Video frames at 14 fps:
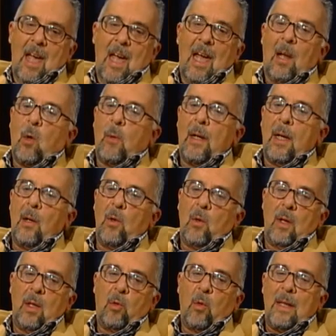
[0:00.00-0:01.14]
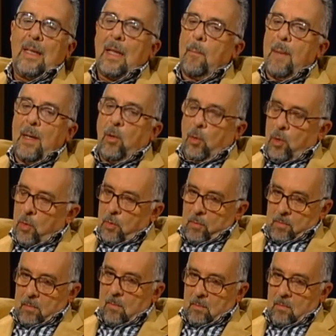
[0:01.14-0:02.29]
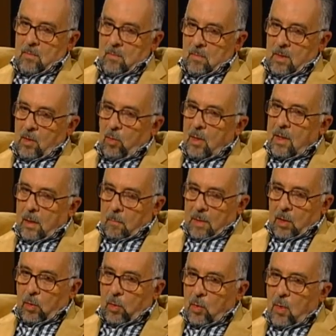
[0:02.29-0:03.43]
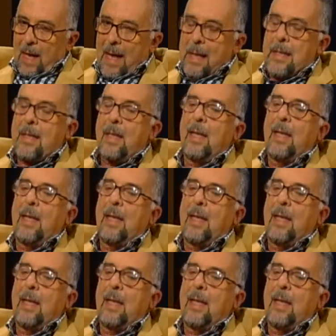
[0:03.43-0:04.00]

El gobierno en su intervención, en su intervención hace